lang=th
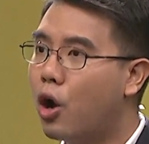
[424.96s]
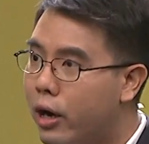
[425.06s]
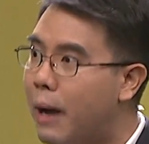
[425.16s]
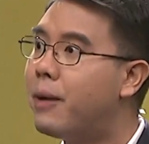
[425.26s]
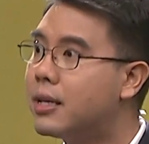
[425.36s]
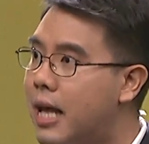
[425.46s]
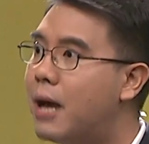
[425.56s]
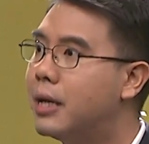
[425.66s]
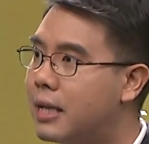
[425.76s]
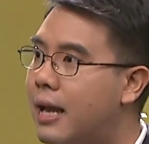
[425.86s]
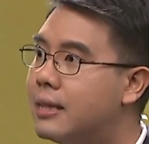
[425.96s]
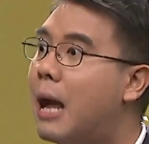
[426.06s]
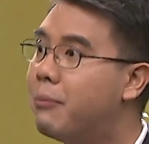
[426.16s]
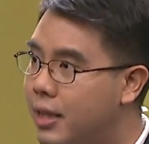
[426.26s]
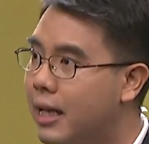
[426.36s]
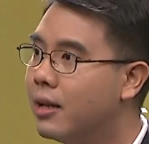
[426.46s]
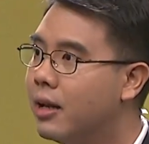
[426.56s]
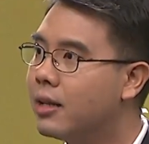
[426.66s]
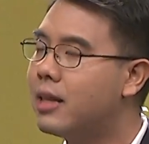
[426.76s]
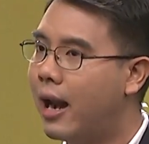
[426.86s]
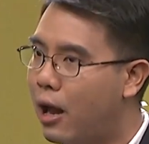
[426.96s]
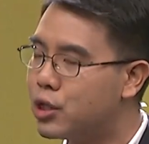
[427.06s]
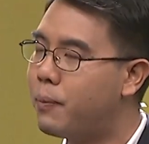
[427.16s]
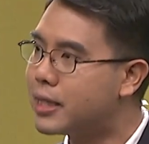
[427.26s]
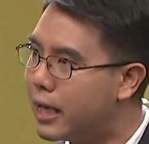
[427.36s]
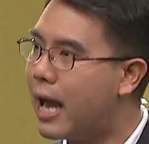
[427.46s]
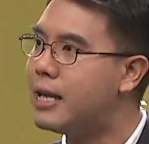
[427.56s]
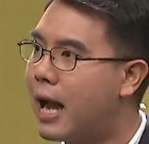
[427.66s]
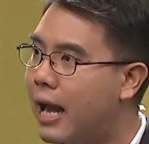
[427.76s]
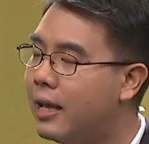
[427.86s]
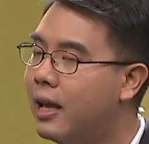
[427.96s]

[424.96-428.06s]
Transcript: ก็รับรักษาเหมือนกันตามสิทธิ์ แต่เราจะพัฒนายังไง